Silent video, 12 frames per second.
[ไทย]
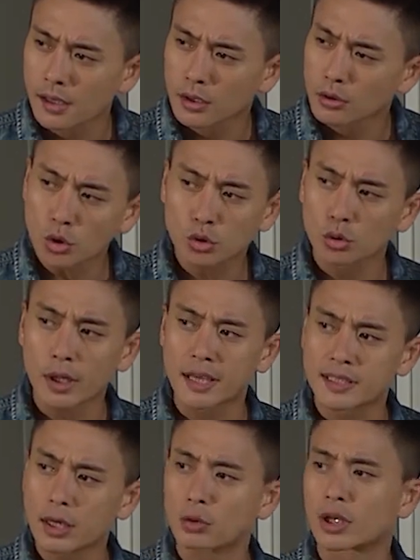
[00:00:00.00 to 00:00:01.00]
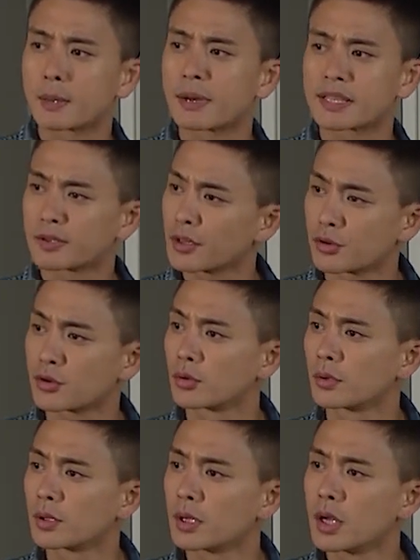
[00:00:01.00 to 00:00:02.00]
ทุกครั้งที่เธอได้ของเธอ
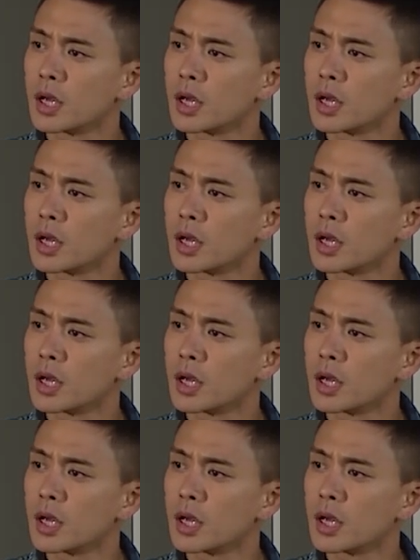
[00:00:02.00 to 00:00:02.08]
จะชอบ